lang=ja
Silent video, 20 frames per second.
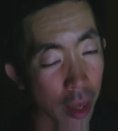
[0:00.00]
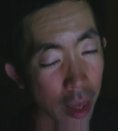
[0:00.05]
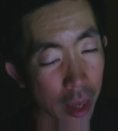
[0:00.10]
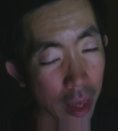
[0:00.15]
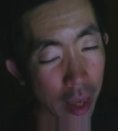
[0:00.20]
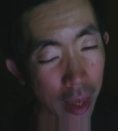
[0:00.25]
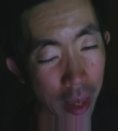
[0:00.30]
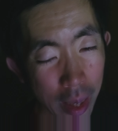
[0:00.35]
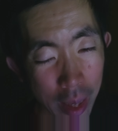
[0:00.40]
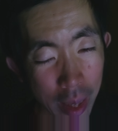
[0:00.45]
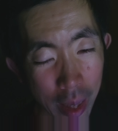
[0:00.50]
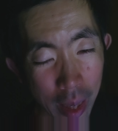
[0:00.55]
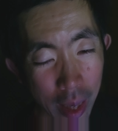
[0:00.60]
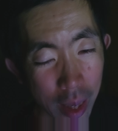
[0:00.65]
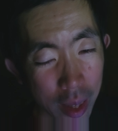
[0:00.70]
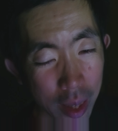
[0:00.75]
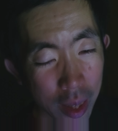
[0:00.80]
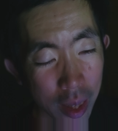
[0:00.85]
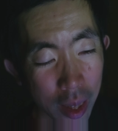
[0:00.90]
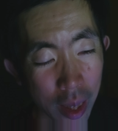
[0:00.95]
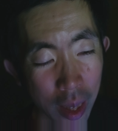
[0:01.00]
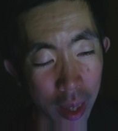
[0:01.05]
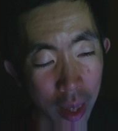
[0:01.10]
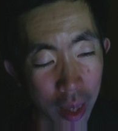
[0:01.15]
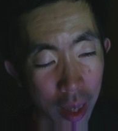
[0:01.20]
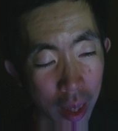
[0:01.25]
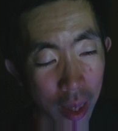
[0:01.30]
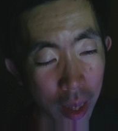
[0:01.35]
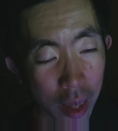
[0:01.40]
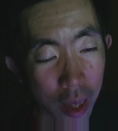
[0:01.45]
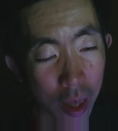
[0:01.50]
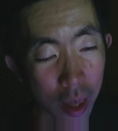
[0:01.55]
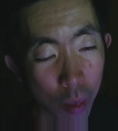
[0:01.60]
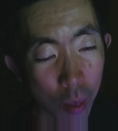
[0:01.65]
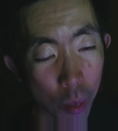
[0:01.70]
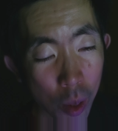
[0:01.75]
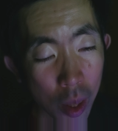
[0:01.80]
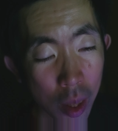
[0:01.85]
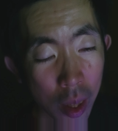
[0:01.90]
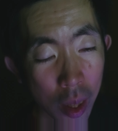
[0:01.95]
あら、来たなと思っ
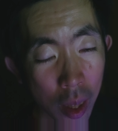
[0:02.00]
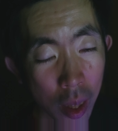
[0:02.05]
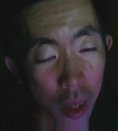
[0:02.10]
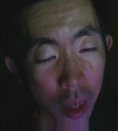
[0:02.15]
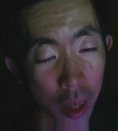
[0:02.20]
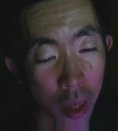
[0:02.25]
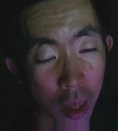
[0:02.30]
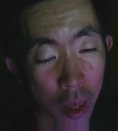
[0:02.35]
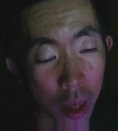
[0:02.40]
て、